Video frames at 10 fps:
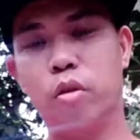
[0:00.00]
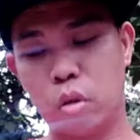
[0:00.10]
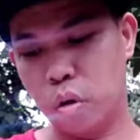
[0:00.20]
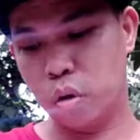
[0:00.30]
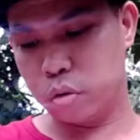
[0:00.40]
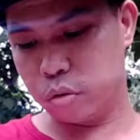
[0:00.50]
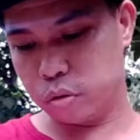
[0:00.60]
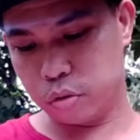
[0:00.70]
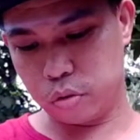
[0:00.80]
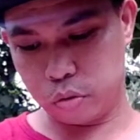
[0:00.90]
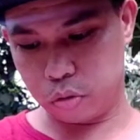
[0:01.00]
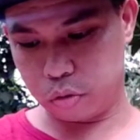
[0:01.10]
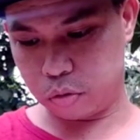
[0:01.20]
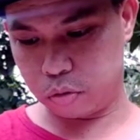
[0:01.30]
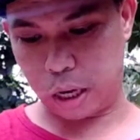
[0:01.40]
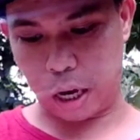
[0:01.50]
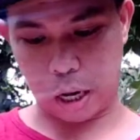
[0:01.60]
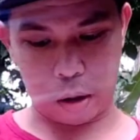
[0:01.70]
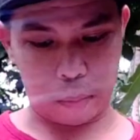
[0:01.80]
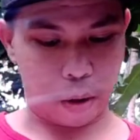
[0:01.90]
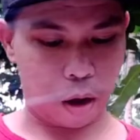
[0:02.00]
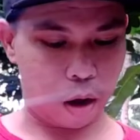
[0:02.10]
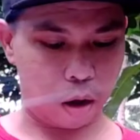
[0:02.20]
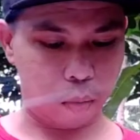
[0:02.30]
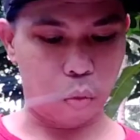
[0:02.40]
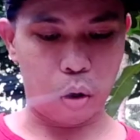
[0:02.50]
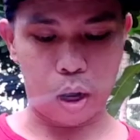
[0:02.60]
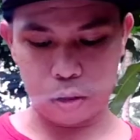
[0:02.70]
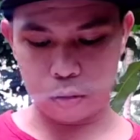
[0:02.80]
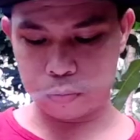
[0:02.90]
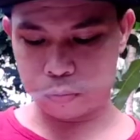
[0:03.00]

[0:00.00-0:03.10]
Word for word: ko to noong nakaraan pang buwan.